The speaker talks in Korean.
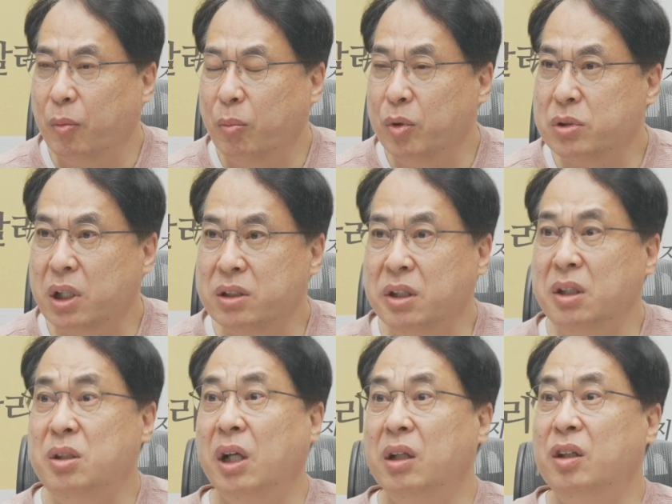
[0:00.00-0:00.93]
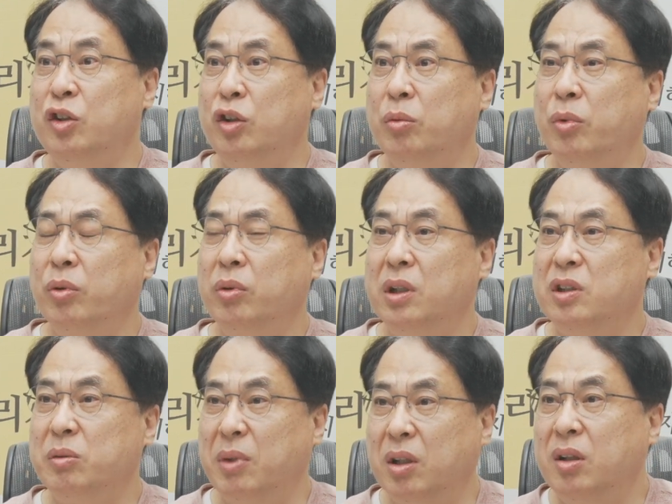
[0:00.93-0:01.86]
뭐 사실인지 아닌지는
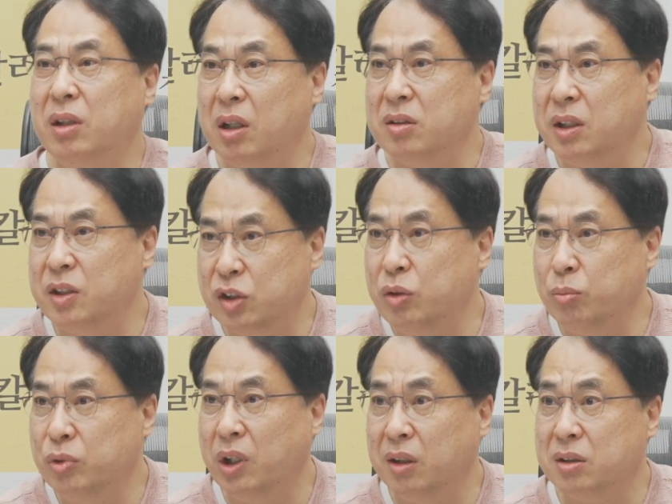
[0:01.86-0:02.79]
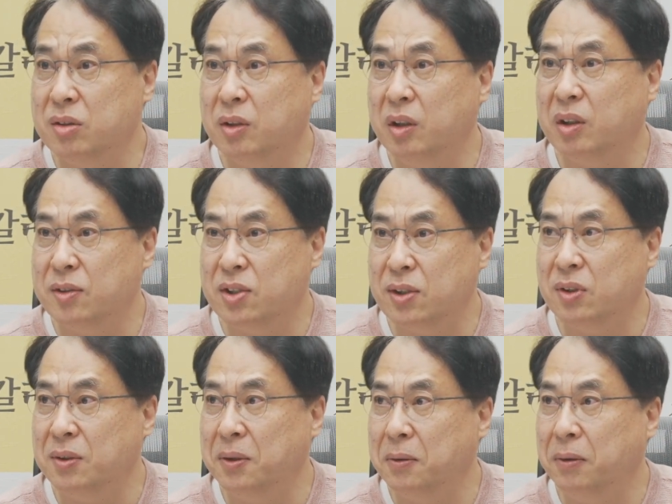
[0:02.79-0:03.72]
모르겠지만 그 당시에 신문에서 그렇게
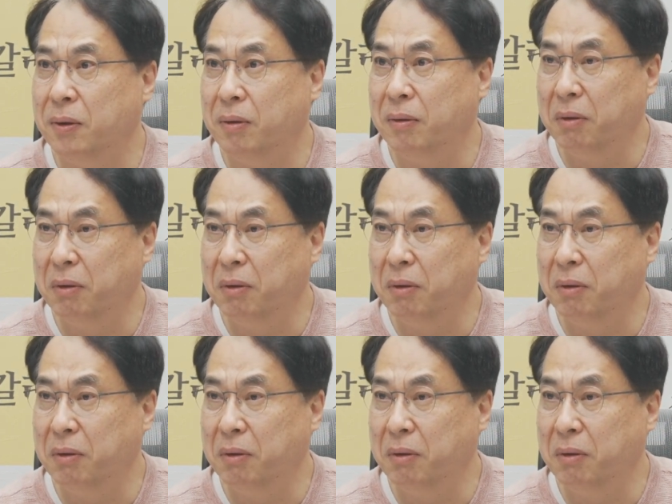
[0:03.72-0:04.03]
썼어요.